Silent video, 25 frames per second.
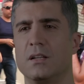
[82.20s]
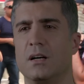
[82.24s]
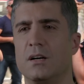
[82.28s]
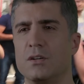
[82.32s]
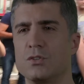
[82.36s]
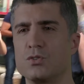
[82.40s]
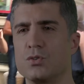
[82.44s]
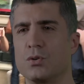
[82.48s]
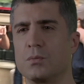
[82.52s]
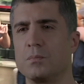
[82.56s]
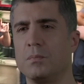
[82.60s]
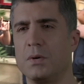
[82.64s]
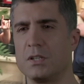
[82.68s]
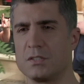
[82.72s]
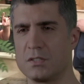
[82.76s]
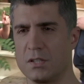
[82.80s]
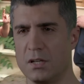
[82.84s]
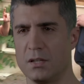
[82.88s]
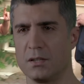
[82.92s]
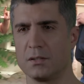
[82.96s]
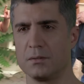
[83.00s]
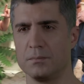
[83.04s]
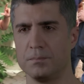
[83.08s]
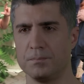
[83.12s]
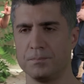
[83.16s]
daha çok baz
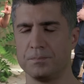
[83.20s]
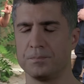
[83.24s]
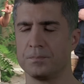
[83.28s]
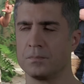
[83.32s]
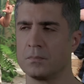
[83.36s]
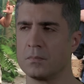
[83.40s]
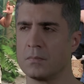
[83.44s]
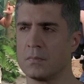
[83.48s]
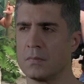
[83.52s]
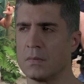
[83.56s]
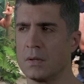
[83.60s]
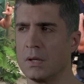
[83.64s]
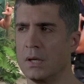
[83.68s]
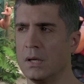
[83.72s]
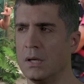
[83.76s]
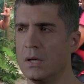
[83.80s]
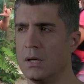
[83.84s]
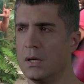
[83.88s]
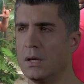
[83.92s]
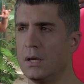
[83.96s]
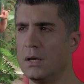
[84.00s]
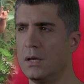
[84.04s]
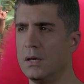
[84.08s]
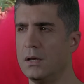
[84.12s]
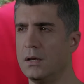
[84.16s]
aldım.
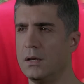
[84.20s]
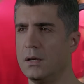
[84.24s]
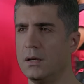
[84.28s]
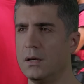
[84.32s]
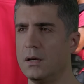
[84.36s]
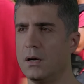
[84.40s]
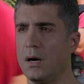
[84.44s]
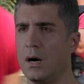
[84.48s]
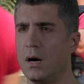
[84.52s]
E,